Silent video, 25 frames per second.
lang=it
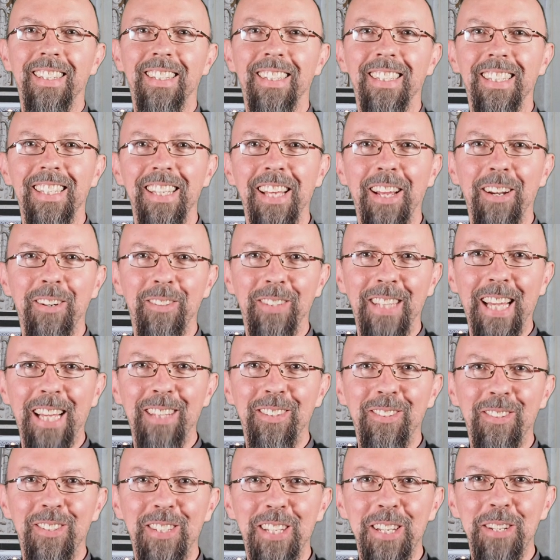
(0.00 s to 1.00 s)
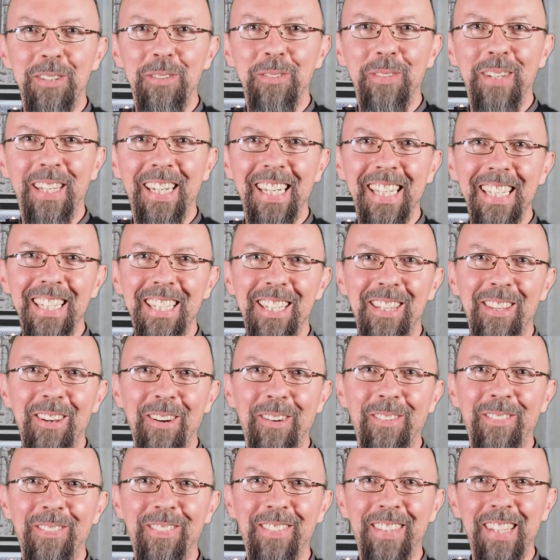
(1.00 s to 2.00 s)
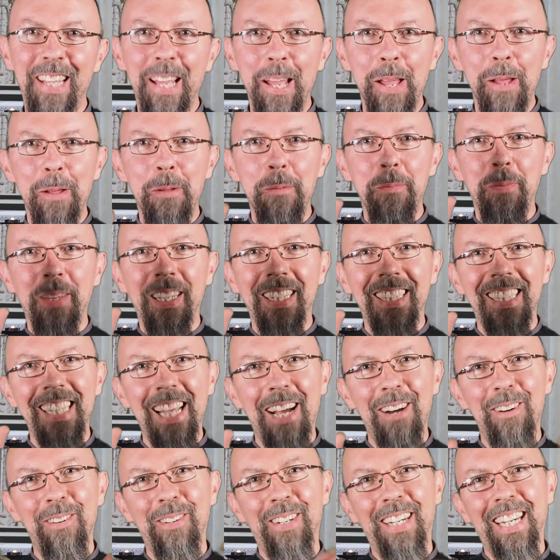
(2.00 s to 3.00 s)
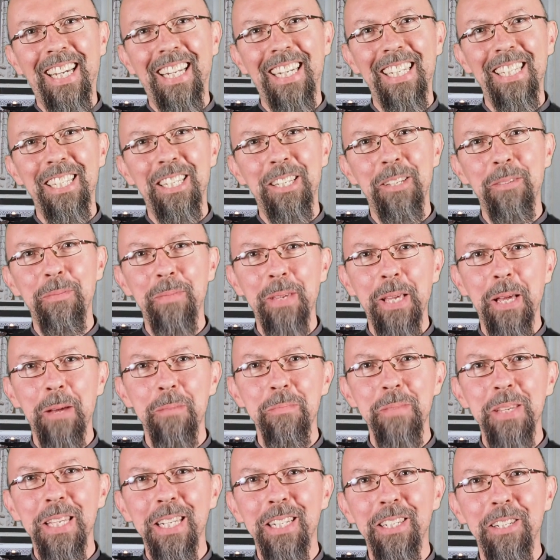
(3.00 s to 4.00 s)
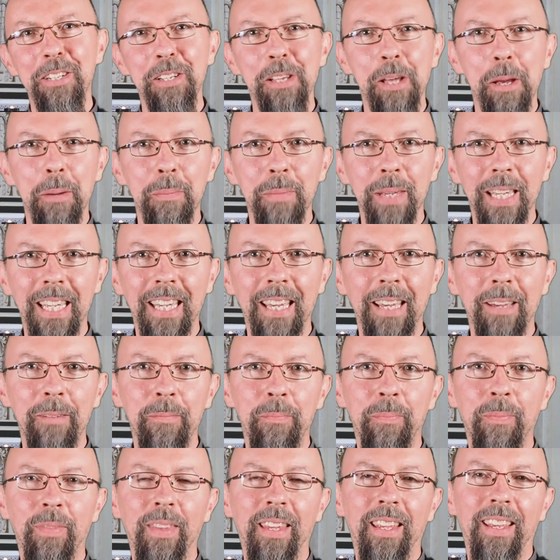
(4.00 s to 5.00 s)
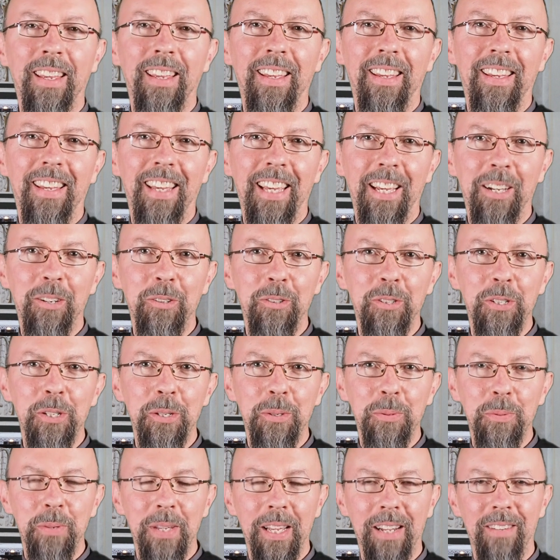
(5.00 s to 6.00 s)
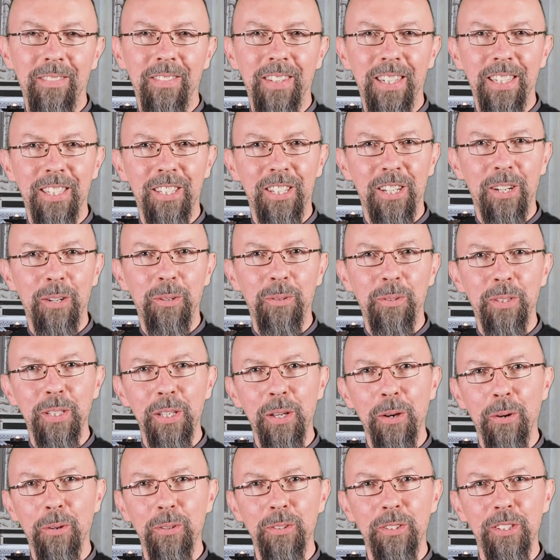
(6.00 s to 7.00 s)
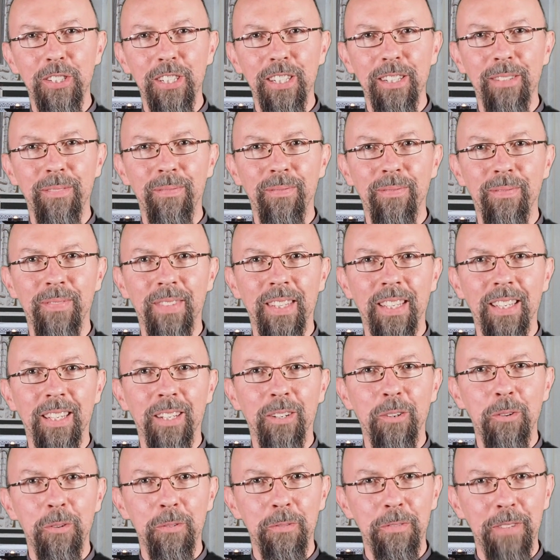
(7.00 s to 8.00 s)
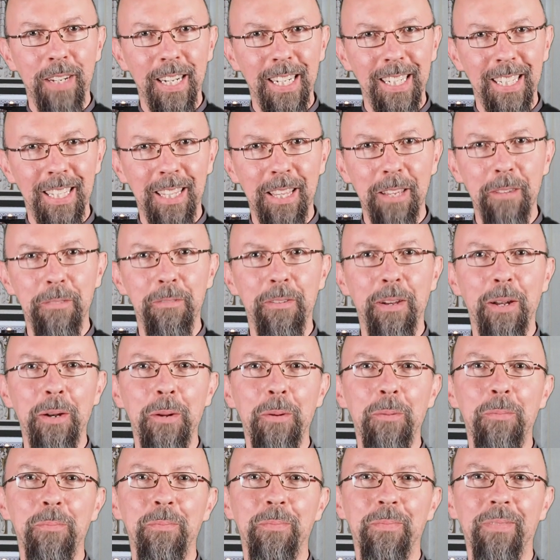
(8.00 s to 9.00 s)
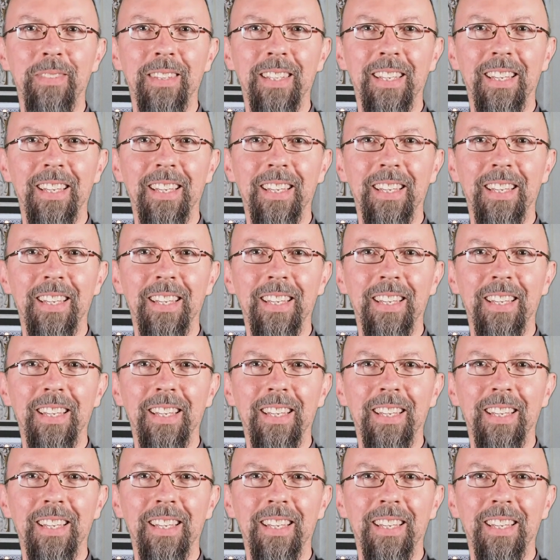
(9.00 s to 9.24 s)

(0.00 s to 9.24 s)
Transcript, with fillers: Sia lodato Gesù Cristo. Ciao carissimi amici e amiche, eccoci qui al Vangelo di oggi con Fra Stefano.